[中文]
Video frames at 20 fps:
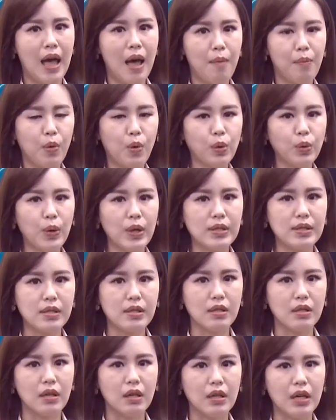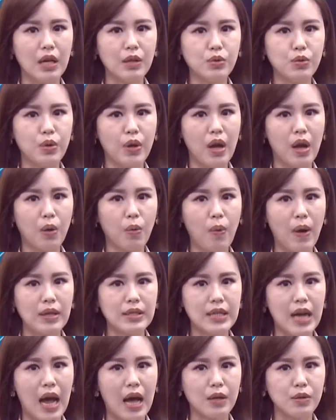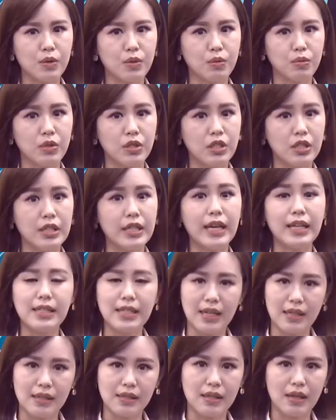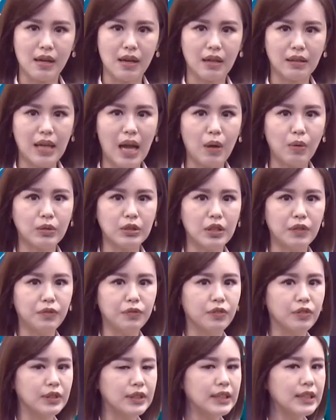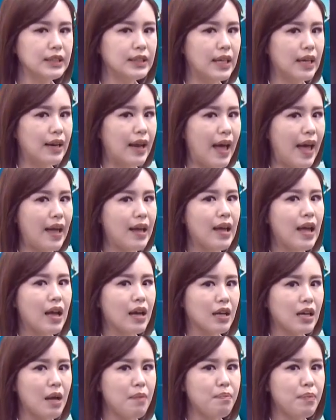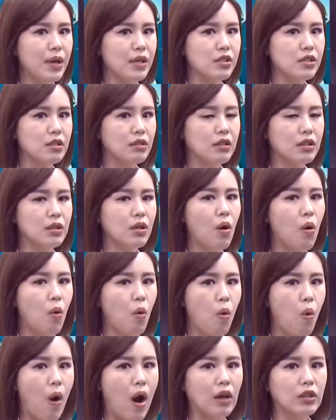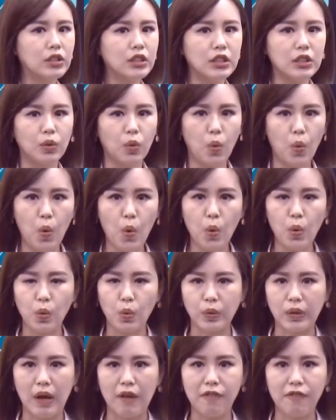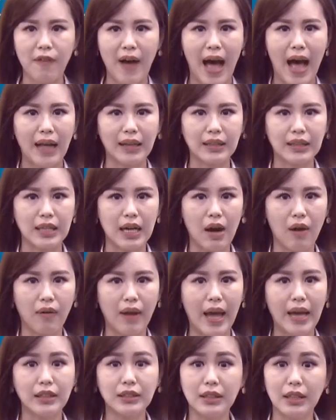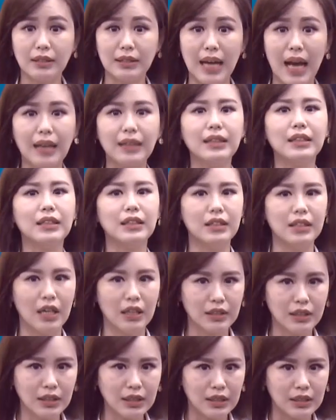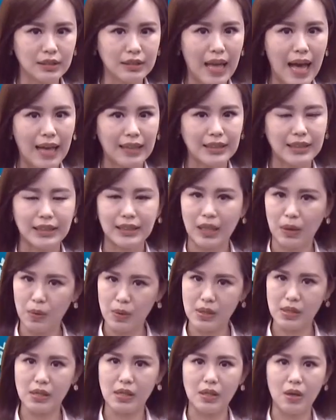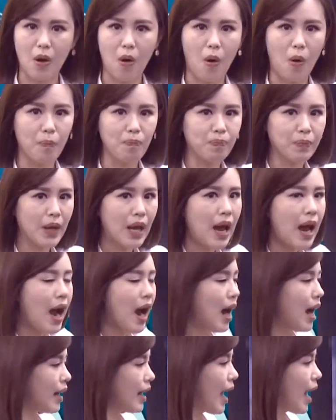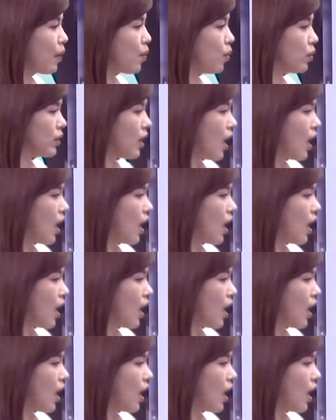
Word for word: 不过，对此，人权观察组织也谴责泰国政府近年来根本是利用皇室侮辱的法条来镇压异议人士，打击言论自由。 而泰国